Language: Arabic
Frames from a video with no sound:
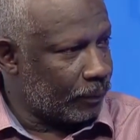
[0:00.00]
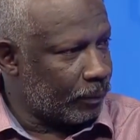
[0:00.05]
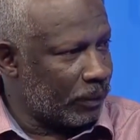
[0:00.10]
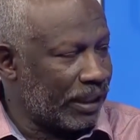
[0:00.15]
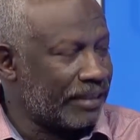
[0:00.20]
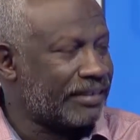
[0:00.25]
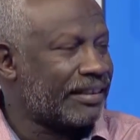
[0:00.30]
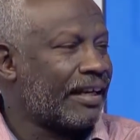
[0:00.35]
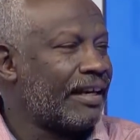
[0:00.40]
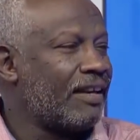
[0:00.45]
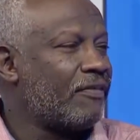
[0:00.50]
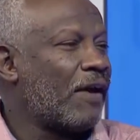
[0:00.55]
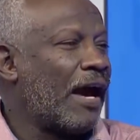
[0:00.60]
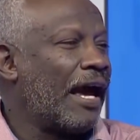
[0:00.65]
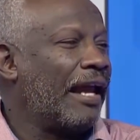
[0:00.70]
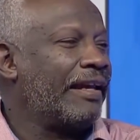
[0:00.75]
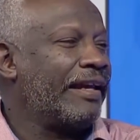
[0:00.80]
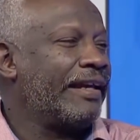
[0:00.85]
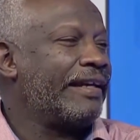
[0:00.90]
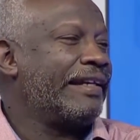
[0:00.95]
بقت تكلفه
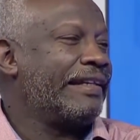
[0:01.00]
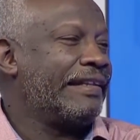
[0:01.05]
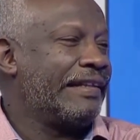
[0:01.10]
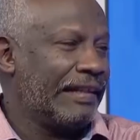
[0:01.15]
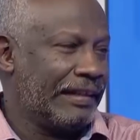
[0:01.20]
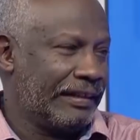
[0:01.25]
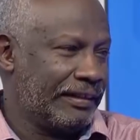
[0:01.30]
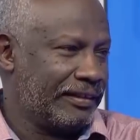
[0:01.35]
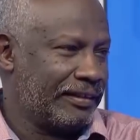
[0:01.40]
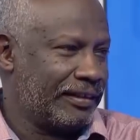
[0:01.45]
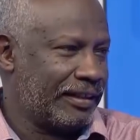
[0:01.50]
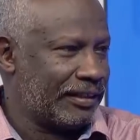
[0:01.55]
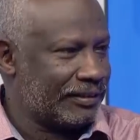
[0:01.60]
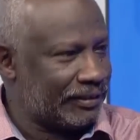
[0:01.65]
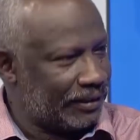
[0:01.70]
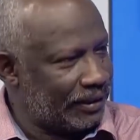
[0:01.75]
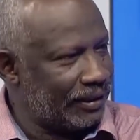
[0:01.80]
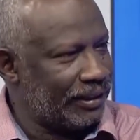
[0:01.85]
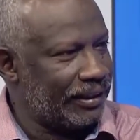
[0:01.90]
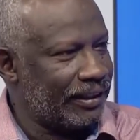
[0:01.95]
عاليه جدا
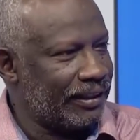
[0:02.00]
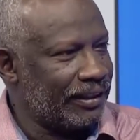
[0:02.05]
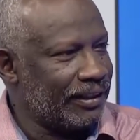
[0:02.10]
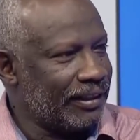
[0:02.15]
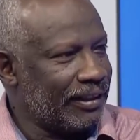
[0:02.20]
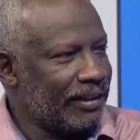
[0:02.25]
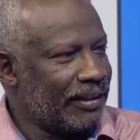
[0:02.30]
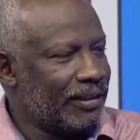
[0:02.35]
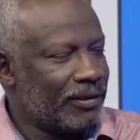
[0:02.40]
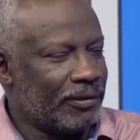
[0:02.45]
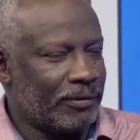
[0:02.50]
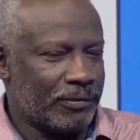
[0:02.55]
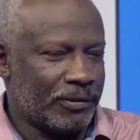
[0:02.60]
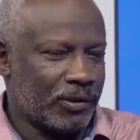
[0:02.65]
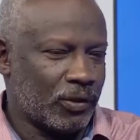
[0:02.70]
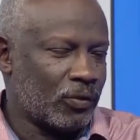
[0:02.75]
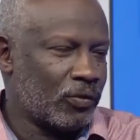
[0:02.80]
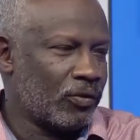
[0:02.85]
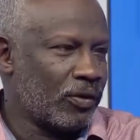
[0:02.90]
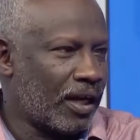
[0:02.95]
احسن هنا
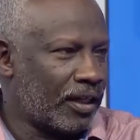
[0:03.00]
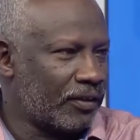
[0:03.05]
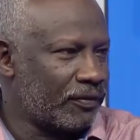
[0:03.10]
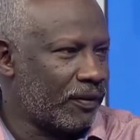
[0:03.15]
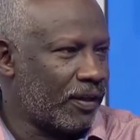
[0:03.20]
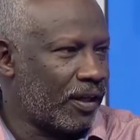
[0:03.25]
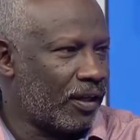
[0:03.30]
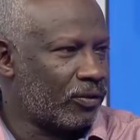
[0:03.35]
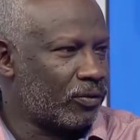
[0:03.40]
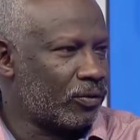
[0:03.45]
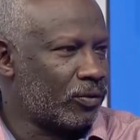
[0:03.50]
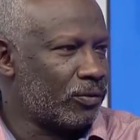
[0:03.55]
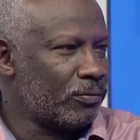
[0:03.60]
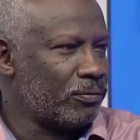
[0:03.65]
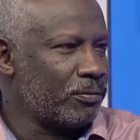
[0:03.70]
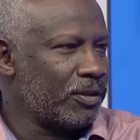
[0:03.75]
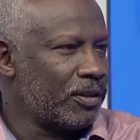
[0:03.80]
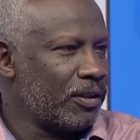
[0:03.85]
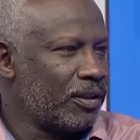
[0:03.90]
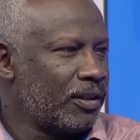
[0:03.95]
وتكون قاعد في الخرطوم
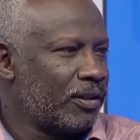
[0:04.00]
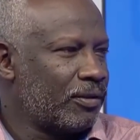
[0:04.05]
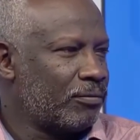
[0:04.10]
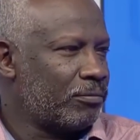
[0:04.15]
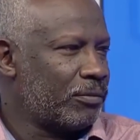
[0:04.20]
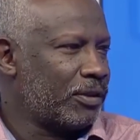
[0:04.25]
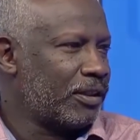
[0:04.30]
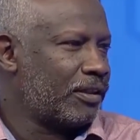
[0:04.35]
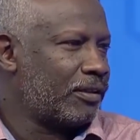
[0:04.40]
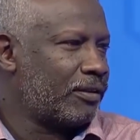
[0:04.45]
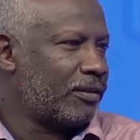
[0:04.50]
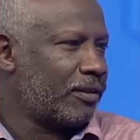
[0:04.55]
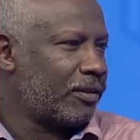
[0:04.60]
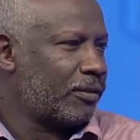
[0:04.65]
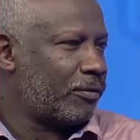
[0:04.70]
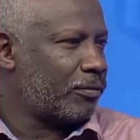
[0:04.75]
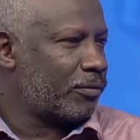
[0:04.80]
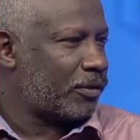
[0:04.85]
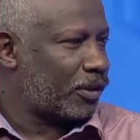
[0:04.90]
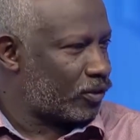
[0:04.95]
من
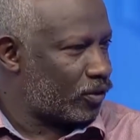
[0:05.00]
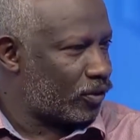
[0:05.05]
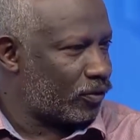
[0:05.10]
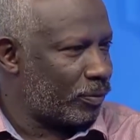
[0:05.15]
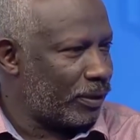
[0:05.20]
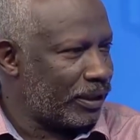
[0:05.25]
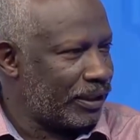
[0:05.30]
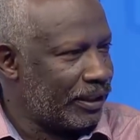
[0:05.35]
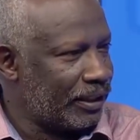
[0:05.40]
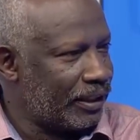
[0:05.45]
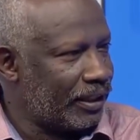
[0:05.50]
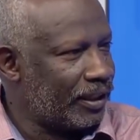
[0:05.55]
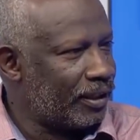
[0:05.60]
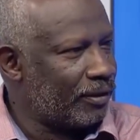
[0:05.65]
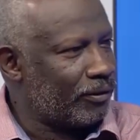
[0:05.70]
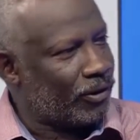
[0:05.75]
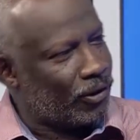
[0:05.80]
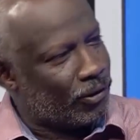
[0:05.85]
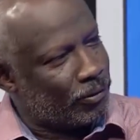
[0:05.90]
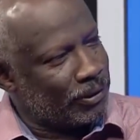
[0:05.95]
تصرف بالجنيه
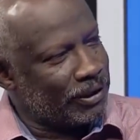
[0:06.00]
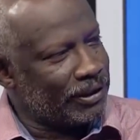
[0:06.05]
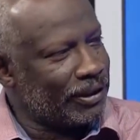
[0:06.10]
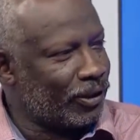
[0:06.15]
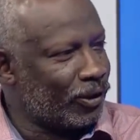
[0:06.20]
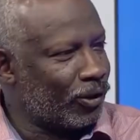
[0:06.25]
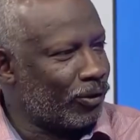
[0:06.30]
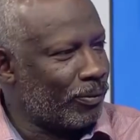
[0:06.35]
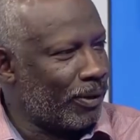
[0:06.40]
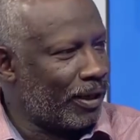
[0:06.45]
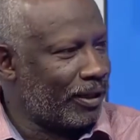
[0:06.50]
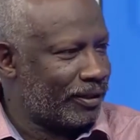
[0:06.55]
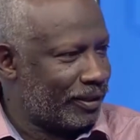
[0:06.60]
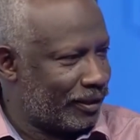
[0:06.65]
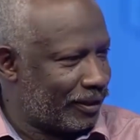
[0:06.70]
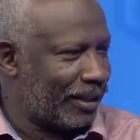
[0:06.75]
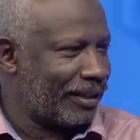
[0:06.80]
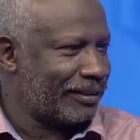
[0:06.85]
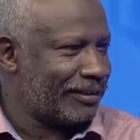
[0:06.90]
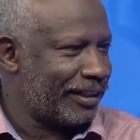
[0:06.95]
ويوم عندك يوم ما
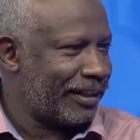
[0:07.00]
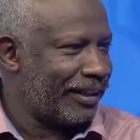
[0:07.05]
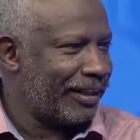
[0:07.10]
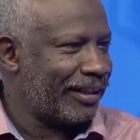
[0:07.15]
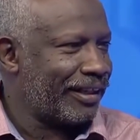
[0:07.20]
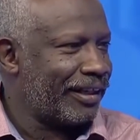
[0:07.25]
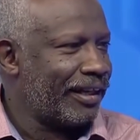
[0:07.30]
عندك احسن لك